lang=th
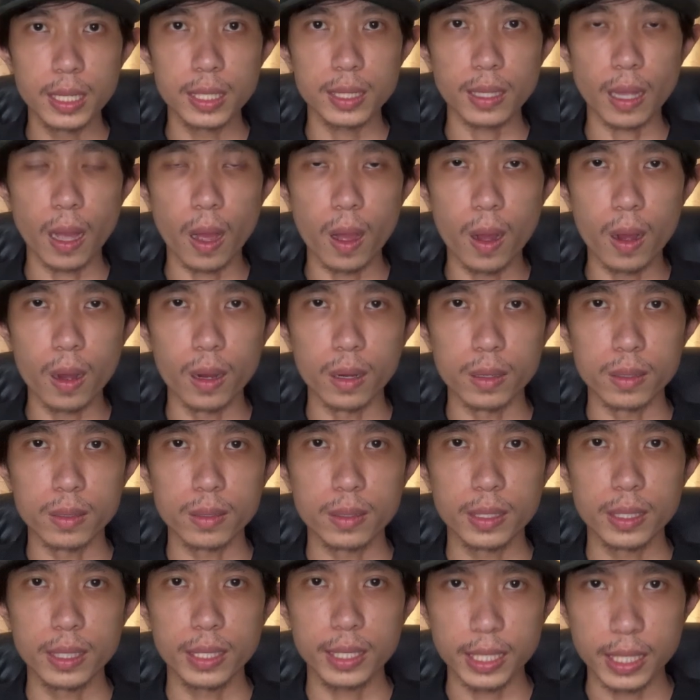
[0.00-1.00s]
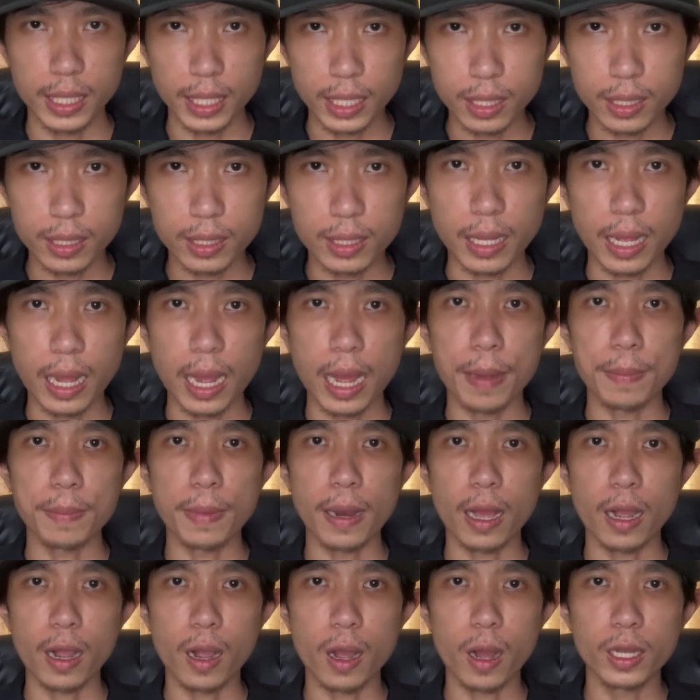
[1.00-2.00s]
ต้องคิดนะครับ
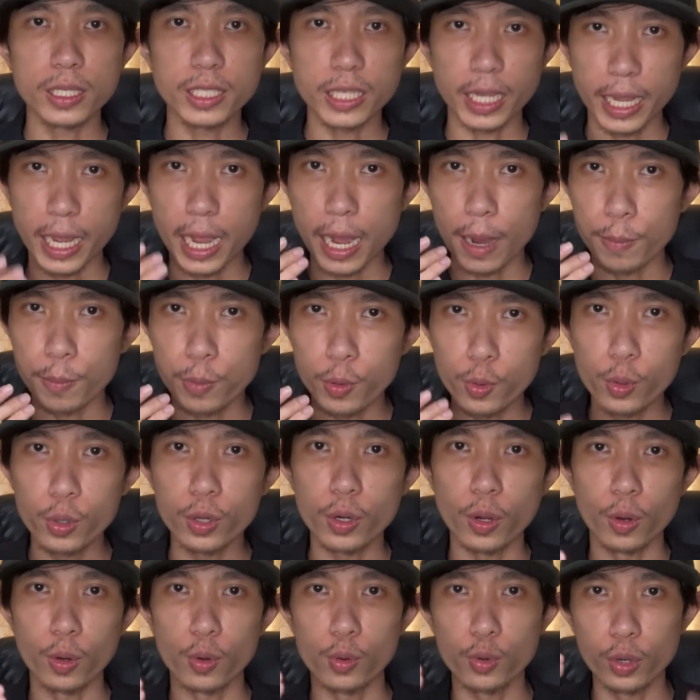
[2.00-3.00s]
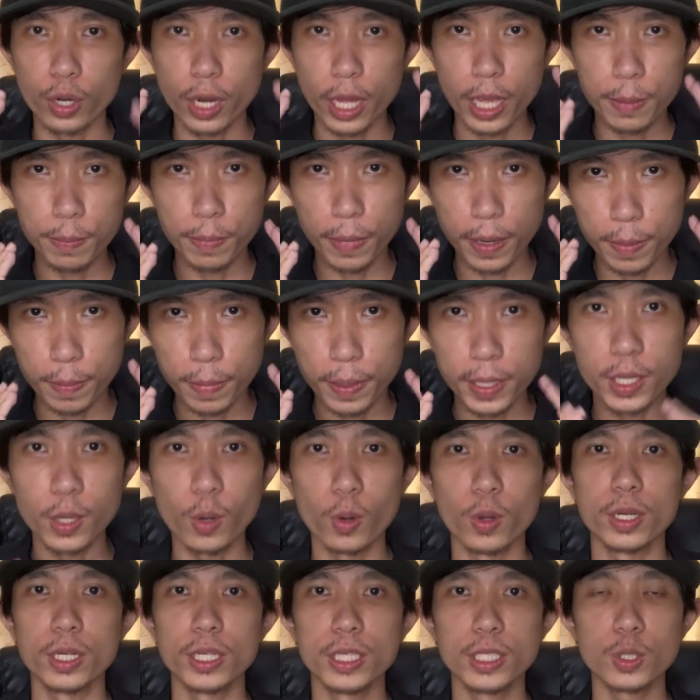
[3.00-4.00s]
แล้วก็ใช้คำพูดของคุณให้เป็นประโย
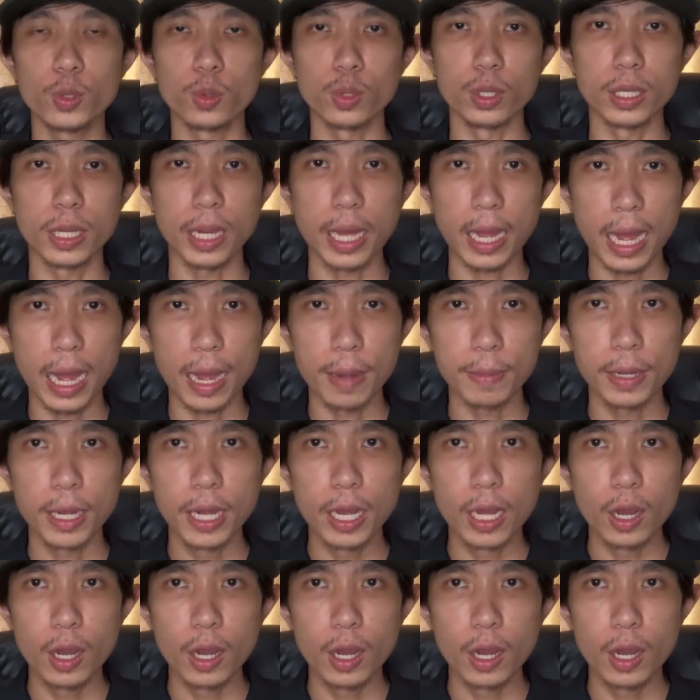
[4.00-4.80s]
ชน์ที่สุดนะครับ